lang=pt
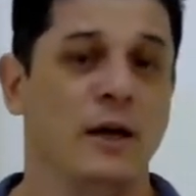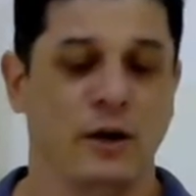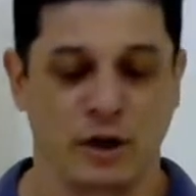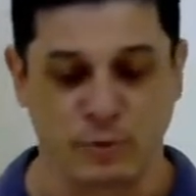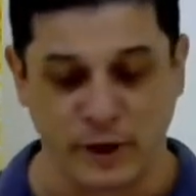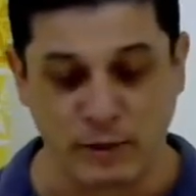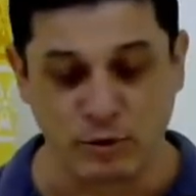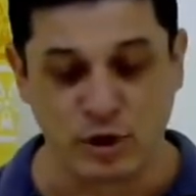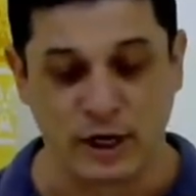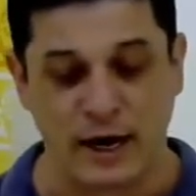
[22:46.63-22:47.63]
Nós
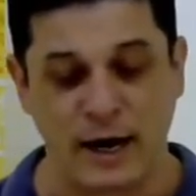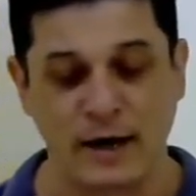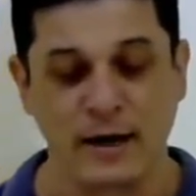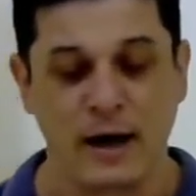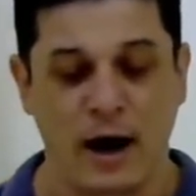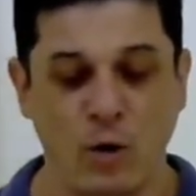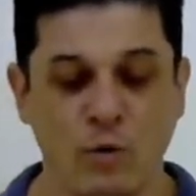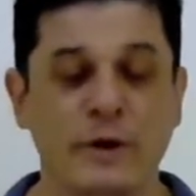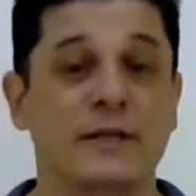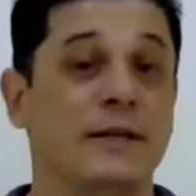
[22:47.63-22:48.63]
podemos tirar
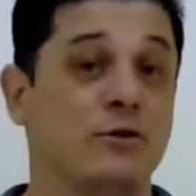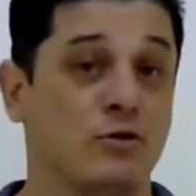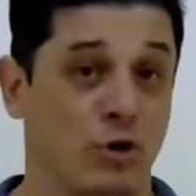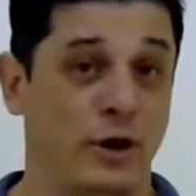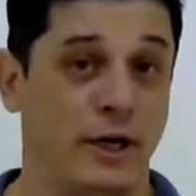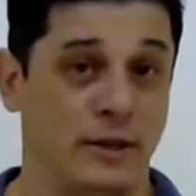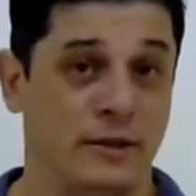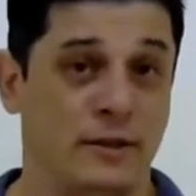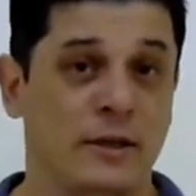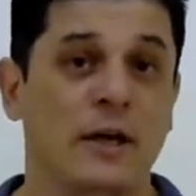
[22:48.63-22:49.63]
algumas
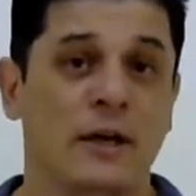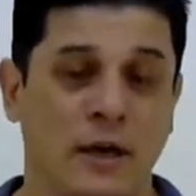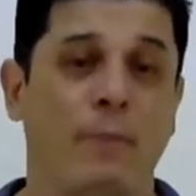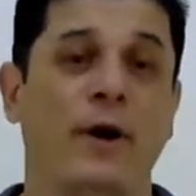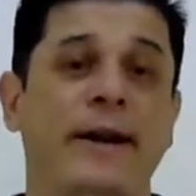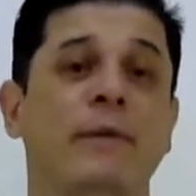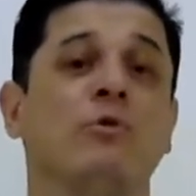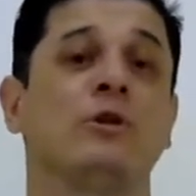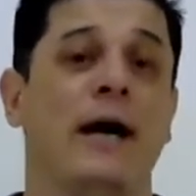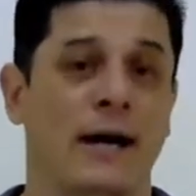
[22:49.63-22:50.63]
lições que podem
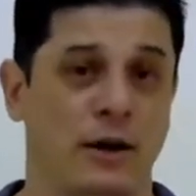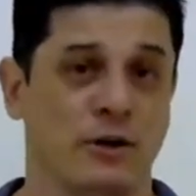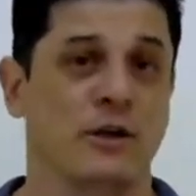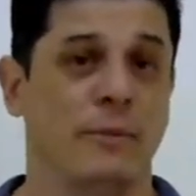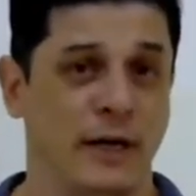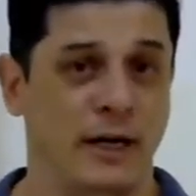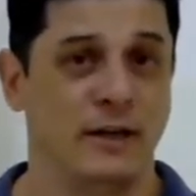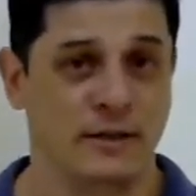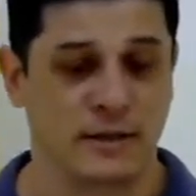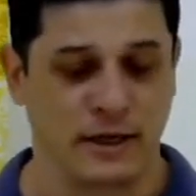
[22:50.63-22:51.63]
mudar a nossa maneira
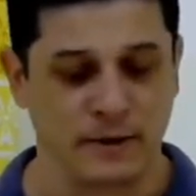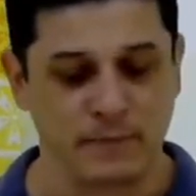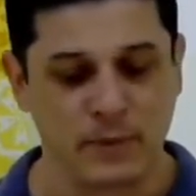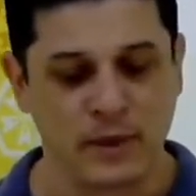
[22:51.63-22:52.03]
de ser.